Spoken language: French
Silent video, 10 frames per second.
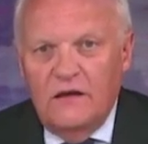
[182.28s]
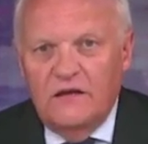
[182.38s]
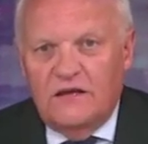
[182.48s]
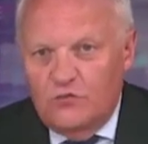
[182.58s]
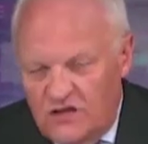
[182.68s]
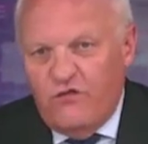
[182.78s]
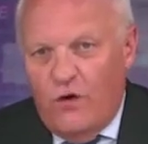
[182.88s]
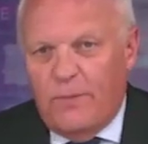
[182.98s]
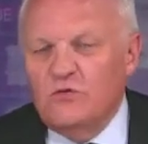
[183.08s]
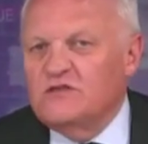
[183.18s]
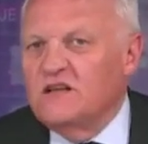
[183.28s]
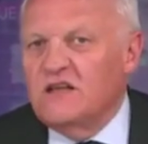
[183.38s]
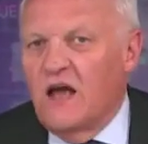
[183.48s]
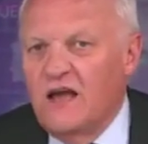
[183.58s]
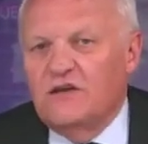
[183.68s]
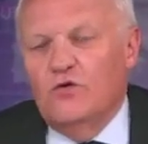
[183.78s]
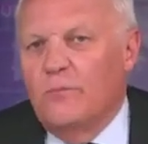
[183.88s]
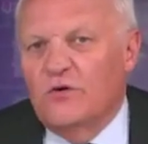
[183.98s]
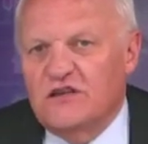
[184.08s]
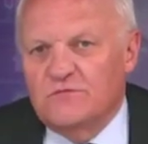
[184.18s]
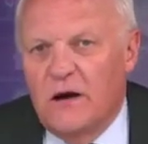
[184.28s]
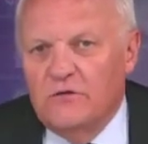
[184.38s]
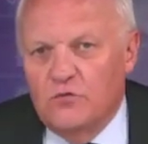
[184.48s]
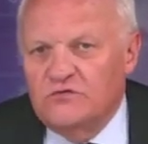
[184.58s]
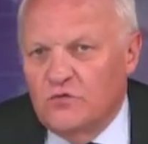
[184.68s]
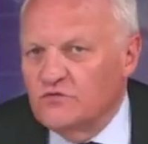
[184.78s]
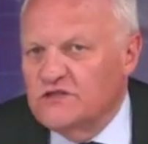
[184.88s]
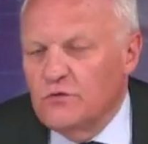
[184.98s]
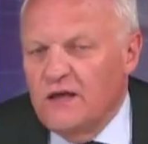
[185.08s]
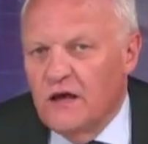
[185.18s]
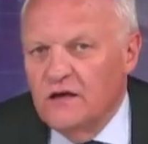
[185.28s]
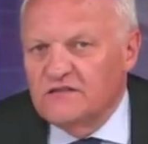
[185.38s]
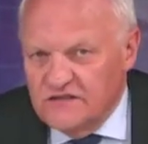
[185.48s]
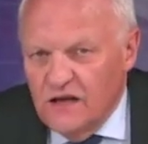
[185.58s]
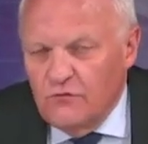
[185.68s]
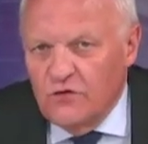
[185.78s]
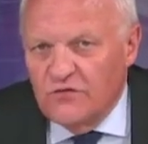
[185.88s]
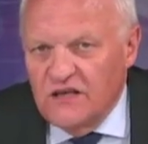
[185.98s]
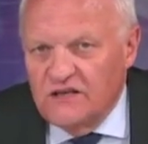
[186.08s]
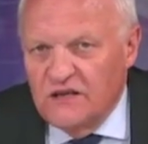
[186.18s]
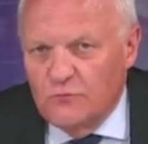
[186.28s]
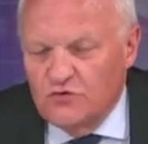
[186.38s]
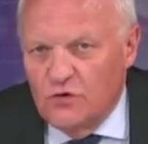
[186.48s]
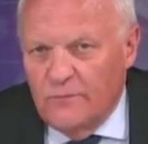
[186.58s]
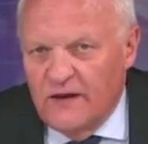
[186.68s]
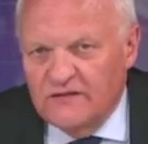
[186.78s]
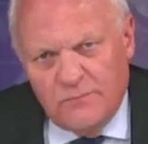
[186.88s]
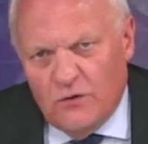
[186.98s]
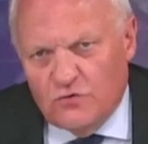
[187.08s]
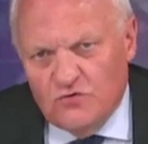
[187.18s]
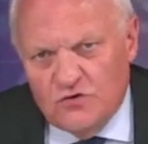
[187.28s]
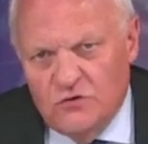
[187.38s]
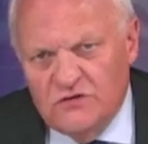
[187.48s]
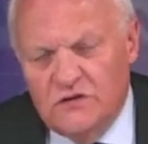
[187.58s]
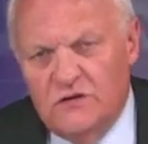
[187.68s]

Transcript: qui ne défend pas nos intérêts, qui ne protège pas nos concitoyens. C'est ça que vous devriez dire, monsieur le maire. C'est pas autre chose.